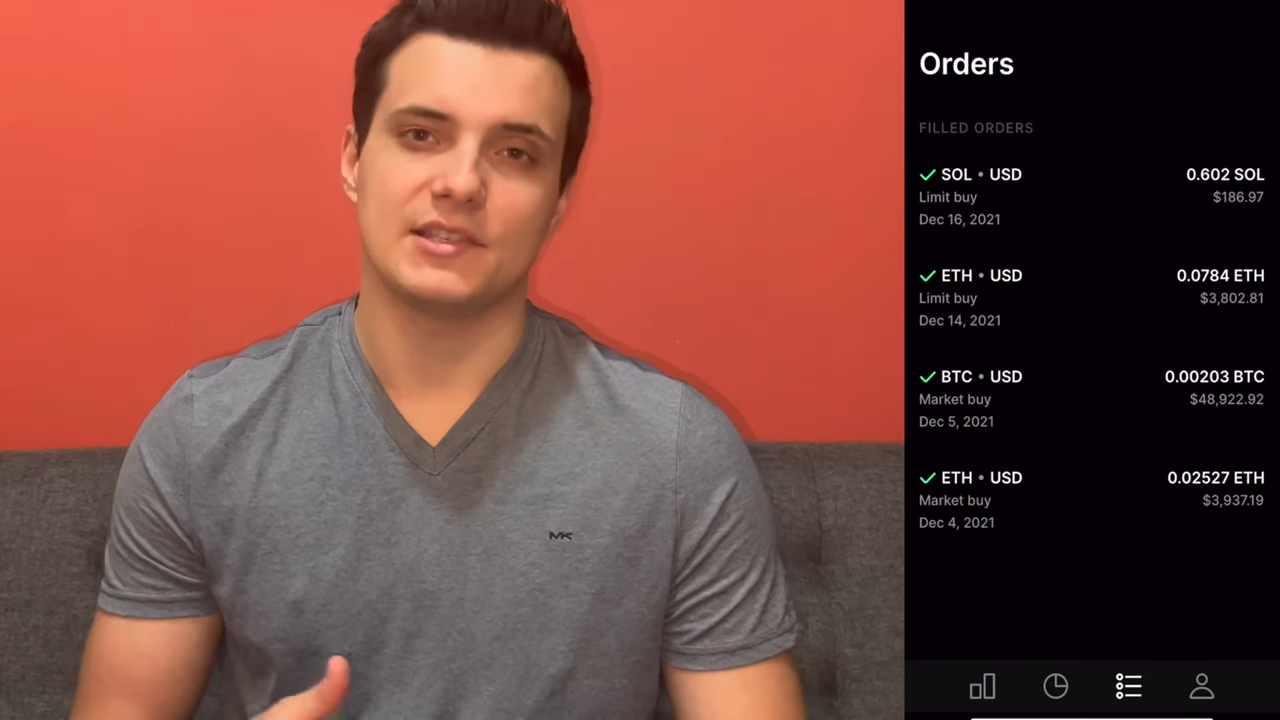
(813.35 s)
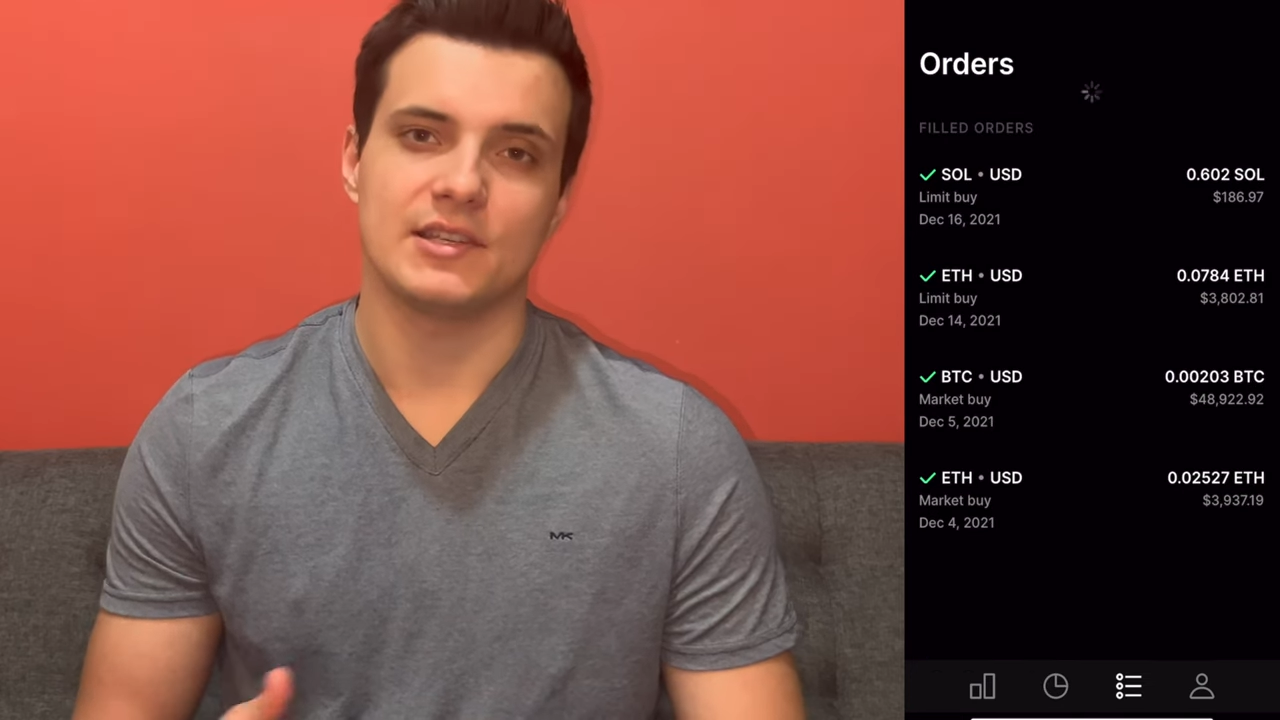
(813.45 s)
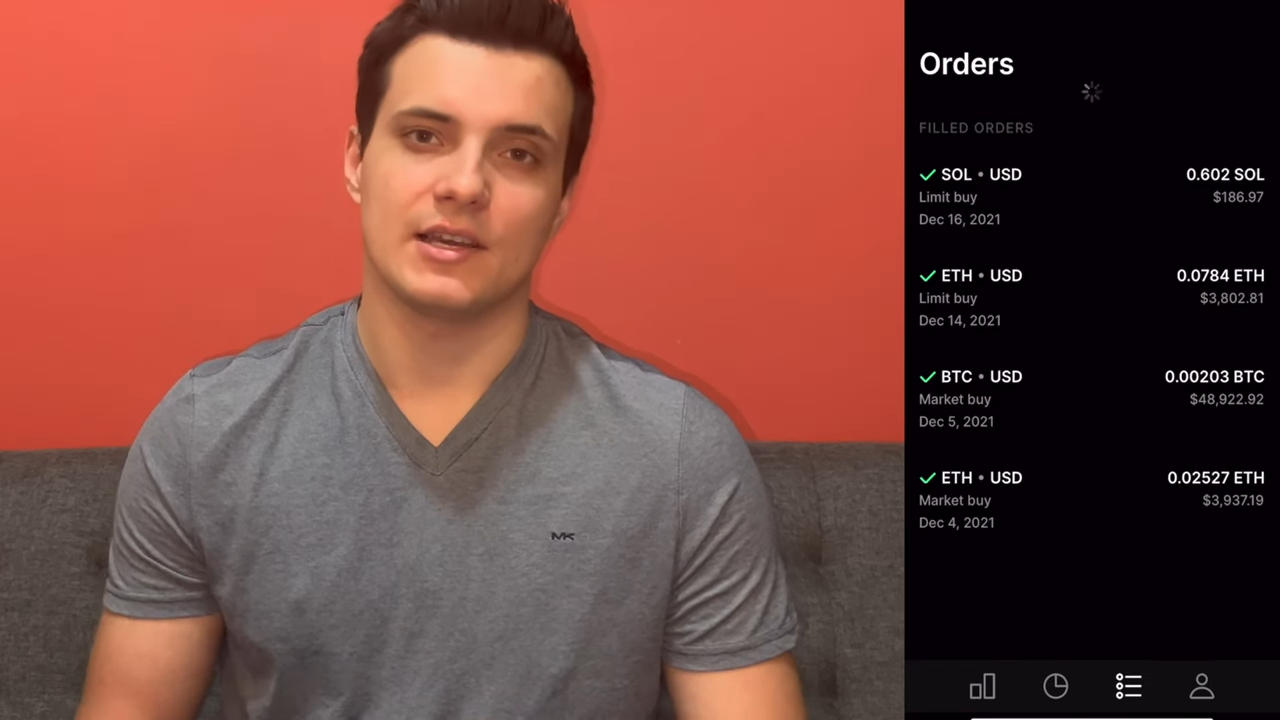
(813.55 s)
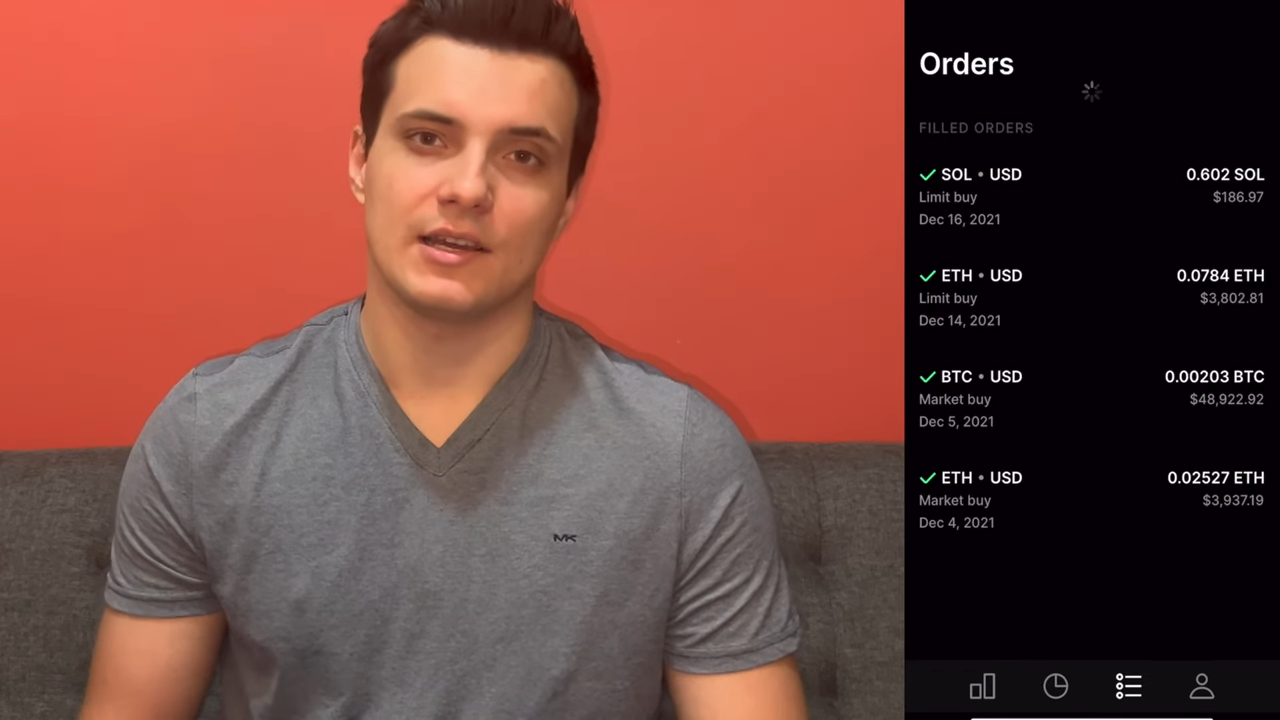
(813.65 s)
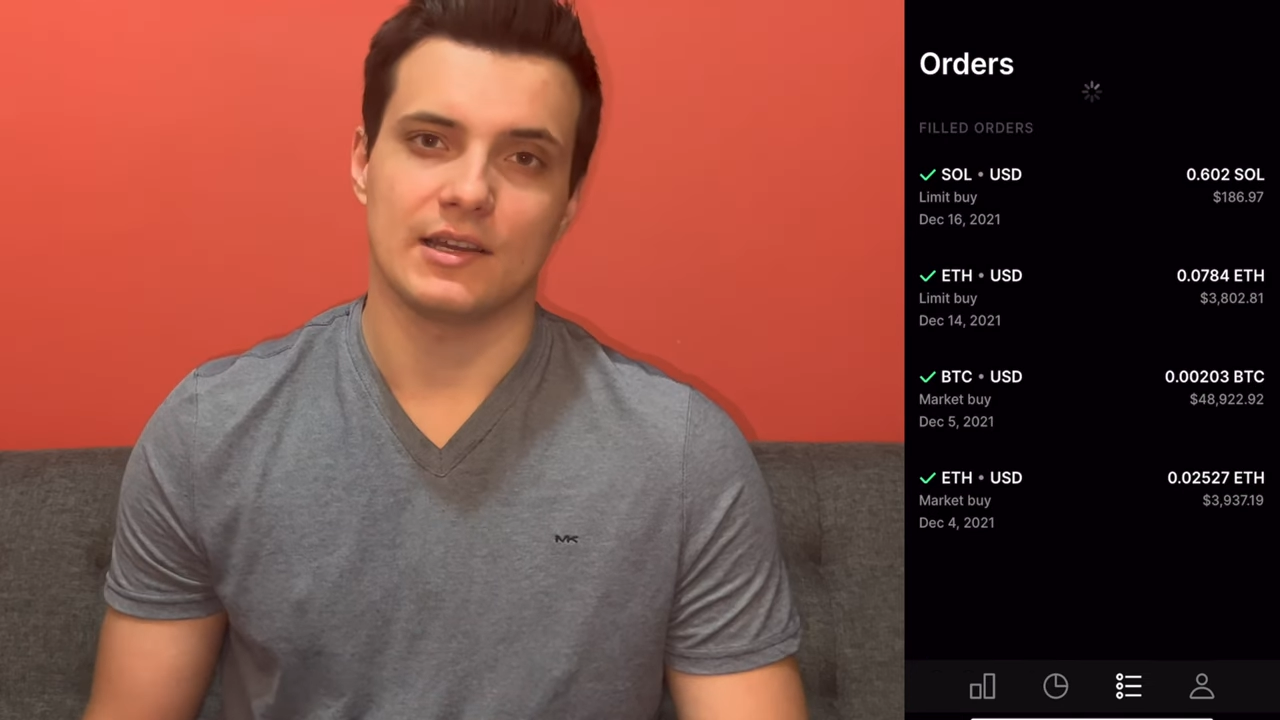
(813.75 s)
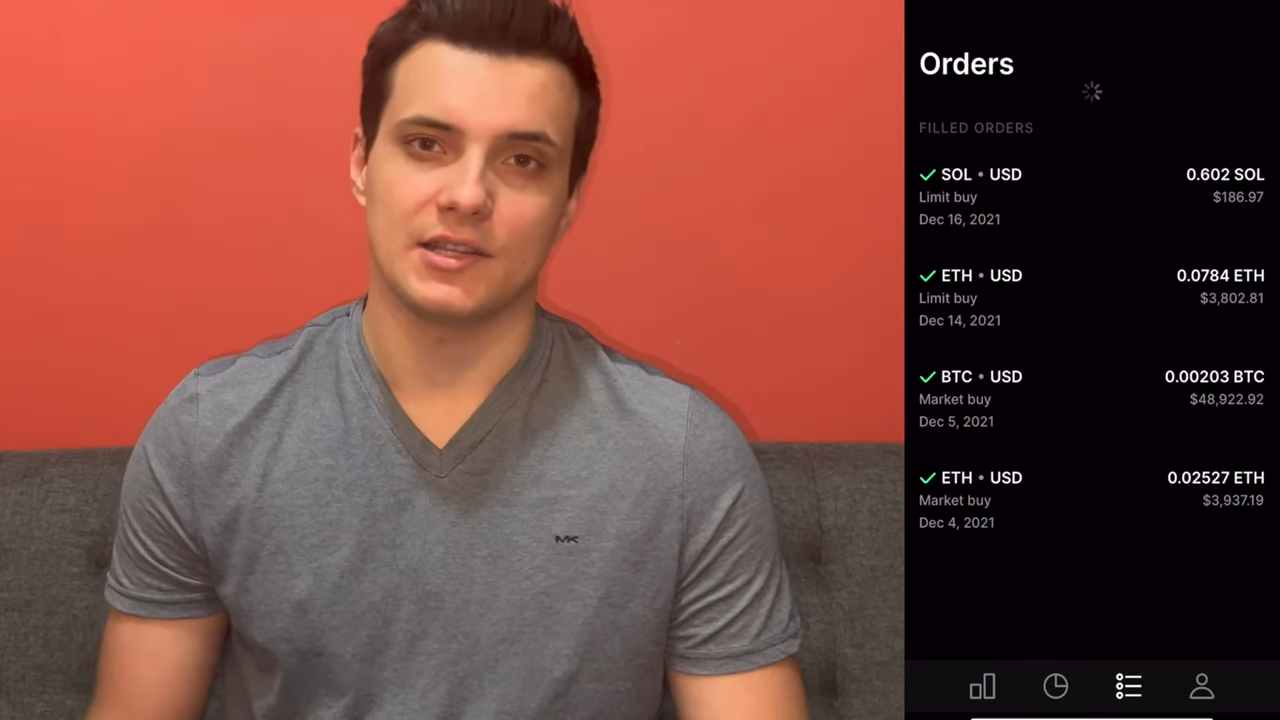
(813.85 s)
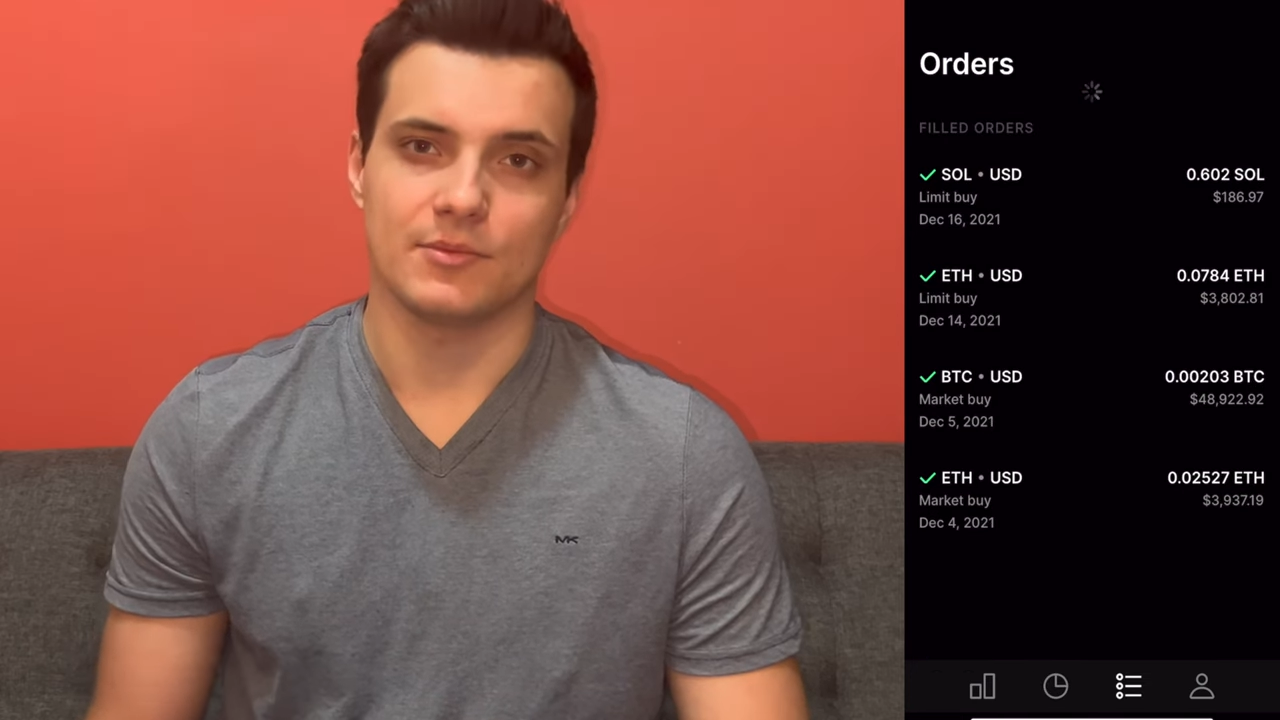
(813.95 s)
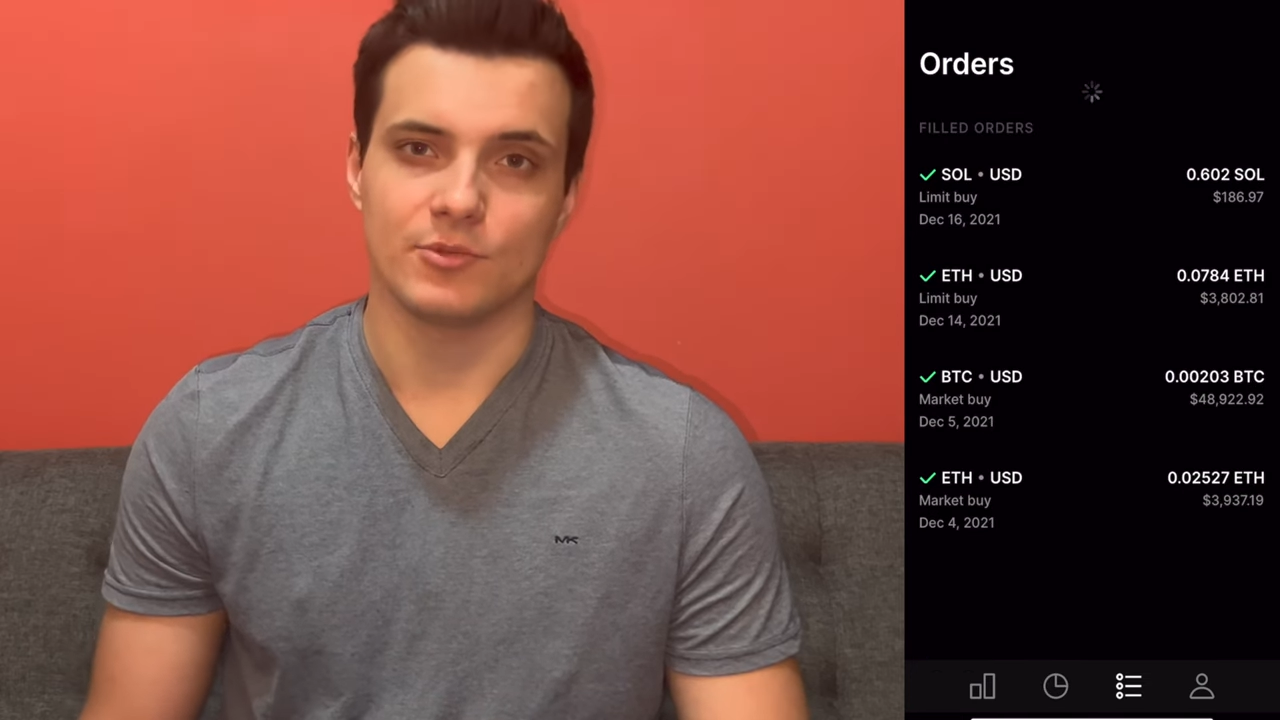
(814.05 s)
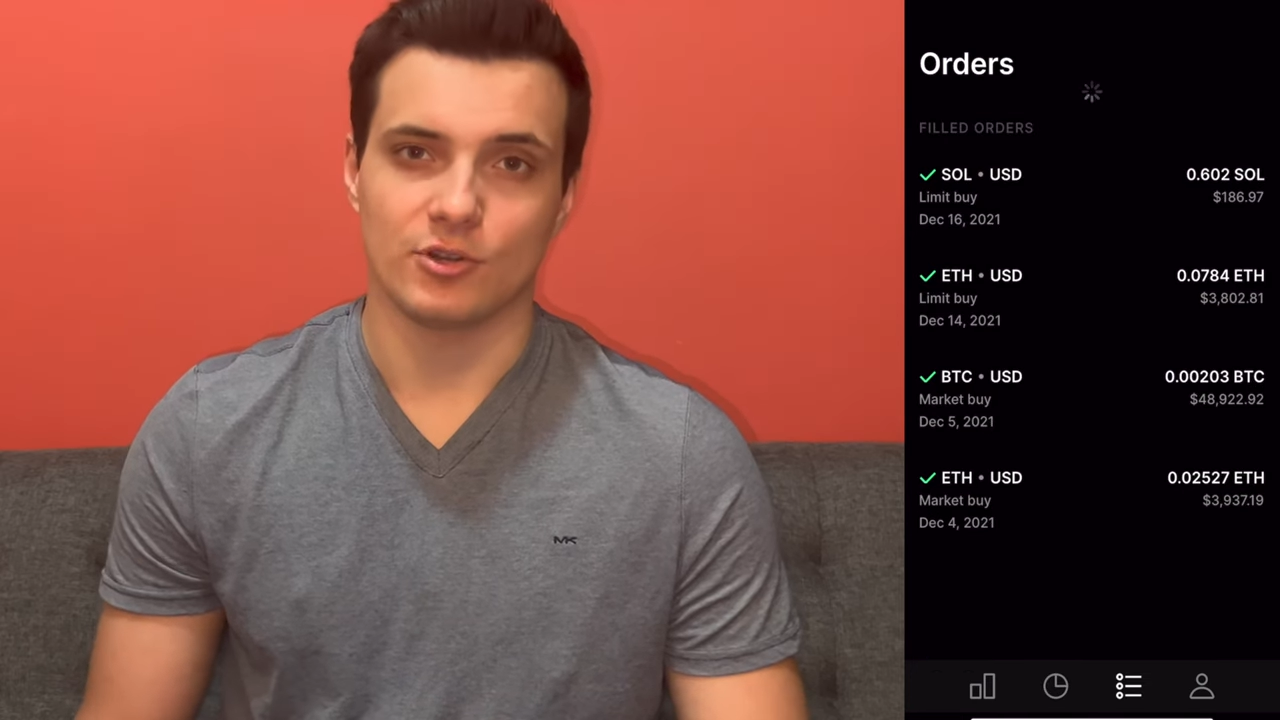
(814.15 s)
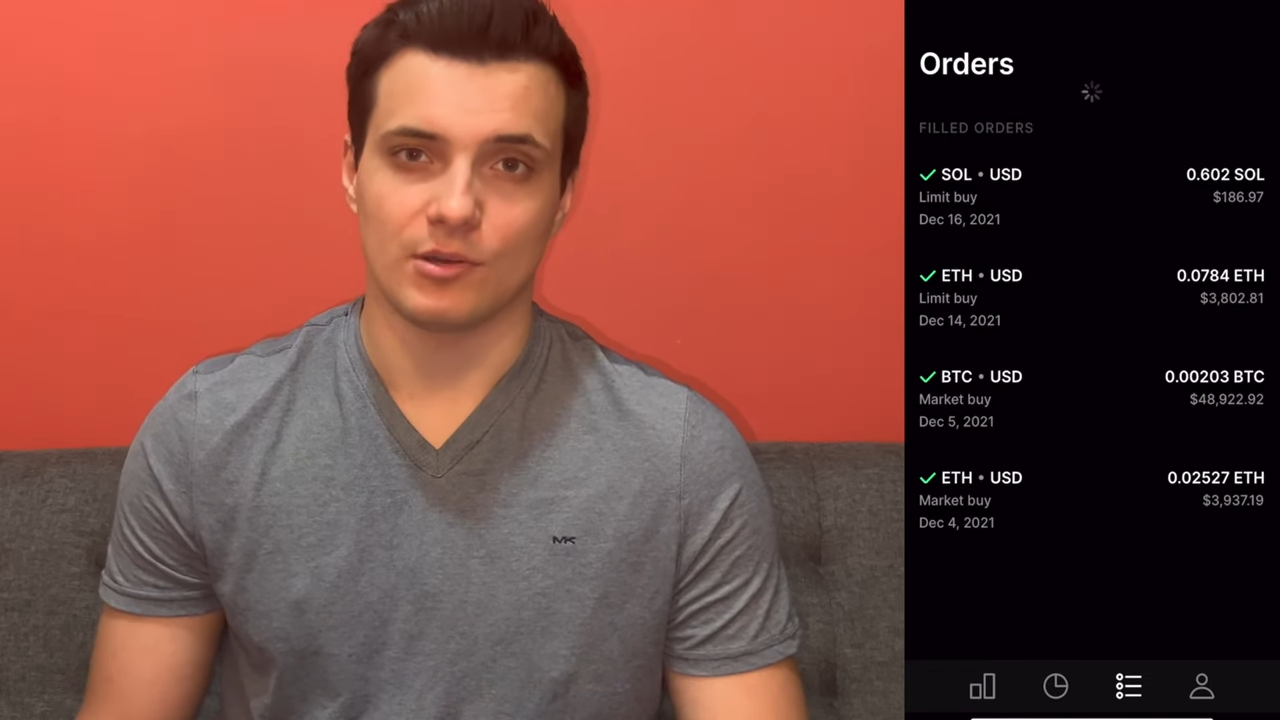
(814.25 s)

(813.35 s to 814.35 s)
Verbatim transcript: я немного